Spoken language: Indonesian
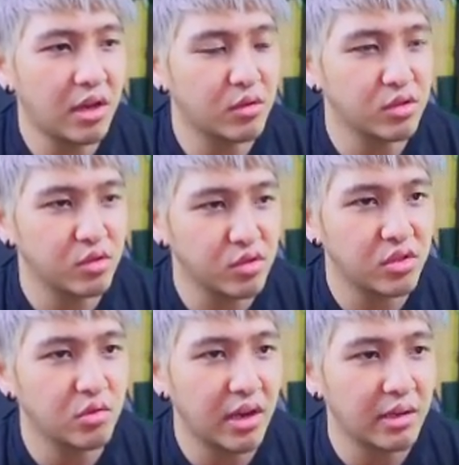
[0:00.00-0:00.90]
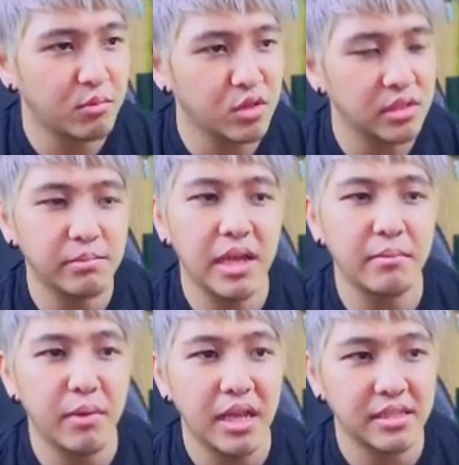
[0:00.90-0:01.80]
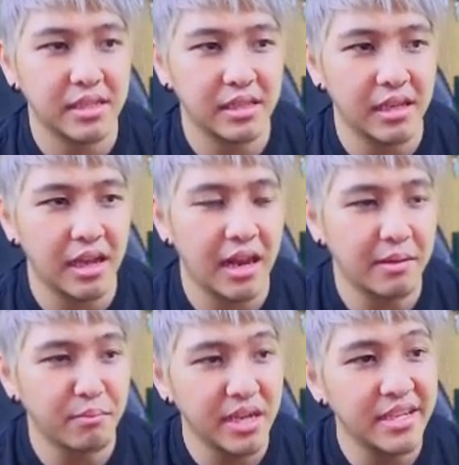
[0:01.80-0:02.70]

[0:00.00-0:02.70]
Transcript: Agustus 2019 ketika kalian